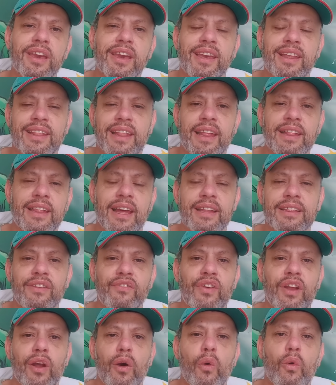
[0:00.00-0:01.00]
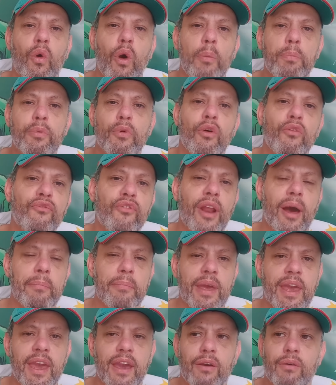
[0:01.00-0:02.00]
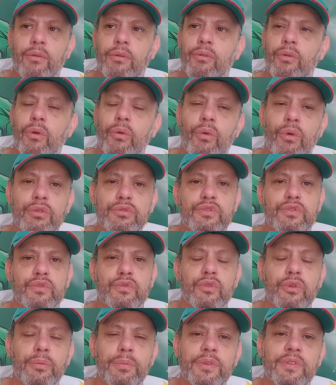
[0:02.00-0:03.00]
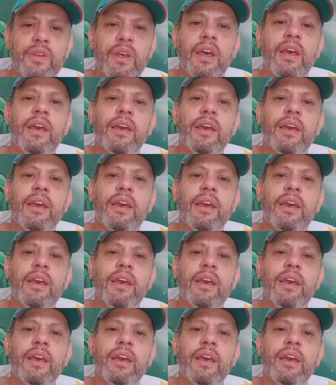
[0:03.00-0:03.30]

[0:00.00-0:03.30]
que tentar nivelar o copo com o Flamengo, com outros clubes,